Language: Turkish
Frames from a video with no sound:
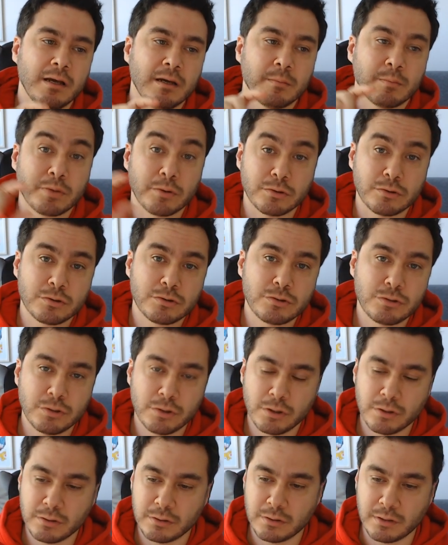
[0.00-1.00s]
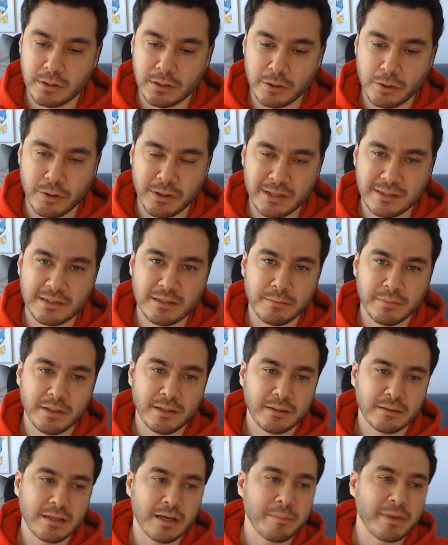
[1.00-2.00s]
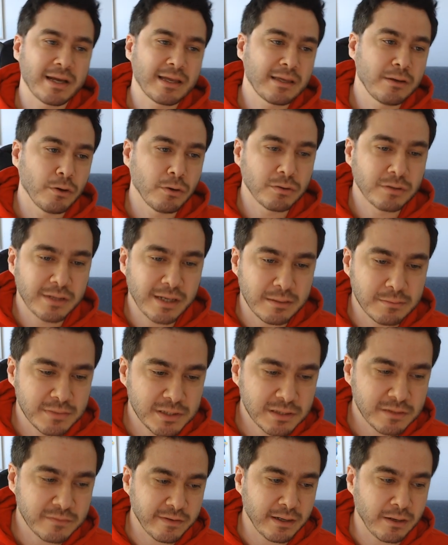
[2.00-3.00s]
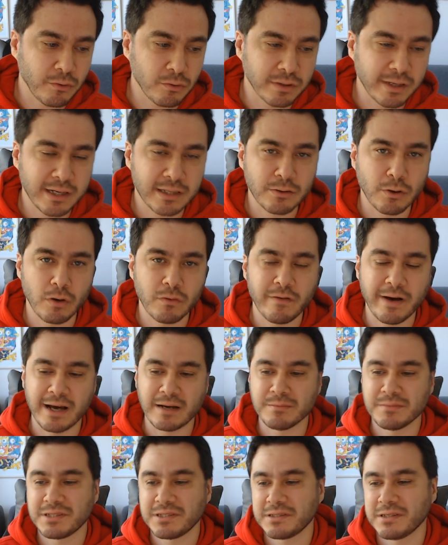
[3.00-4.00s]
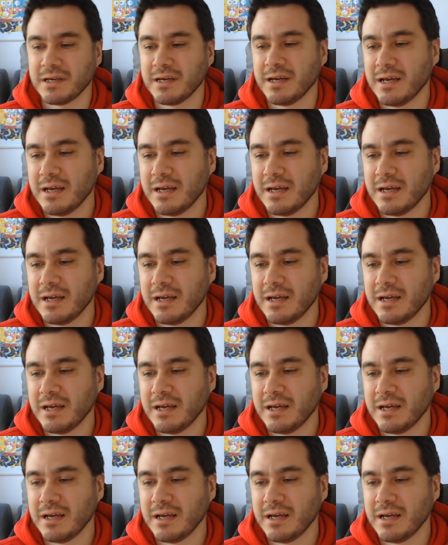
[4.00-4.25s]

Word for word: prodüksiyon e, yönetimi demek ki ondaymış onayı da o vermiş.